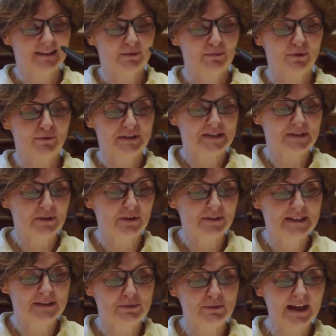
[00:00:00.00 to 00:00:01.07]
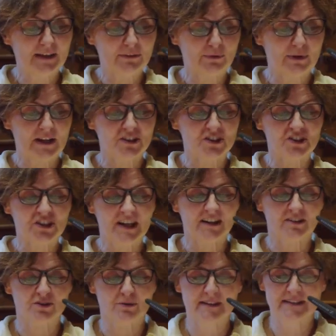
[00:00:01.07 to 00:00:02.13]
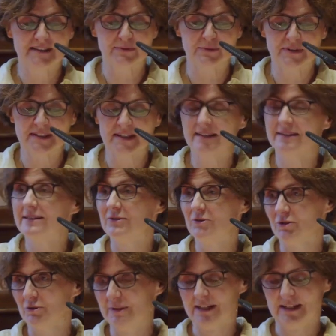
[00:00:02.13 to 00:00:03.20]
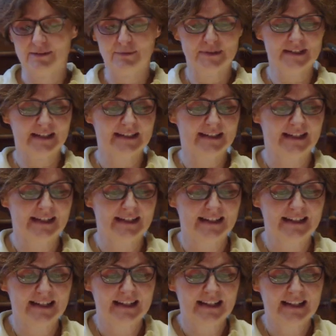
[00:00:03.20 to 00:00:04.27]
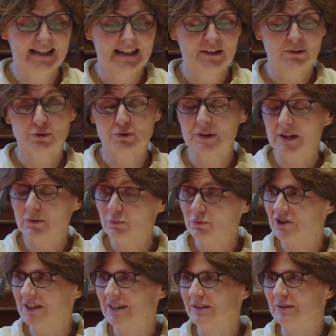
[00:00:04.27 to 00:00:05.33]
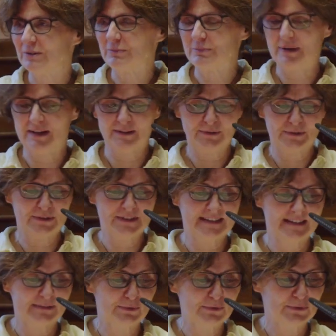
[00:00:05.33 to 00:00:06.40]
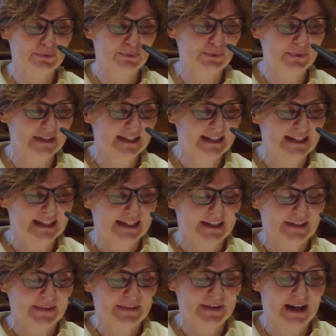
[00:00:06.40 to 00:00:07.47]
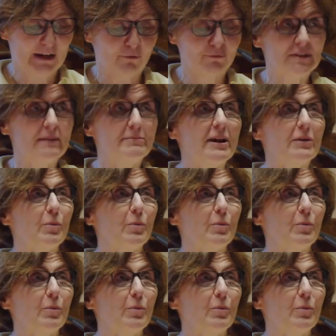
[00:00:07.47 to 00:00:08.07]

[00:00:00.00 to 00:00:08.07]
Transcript: comme professeur titulaire de la chaire Jean-Baptiste C d'économie industrielle. Je suis très touchée par cette attention. alors vous avez bien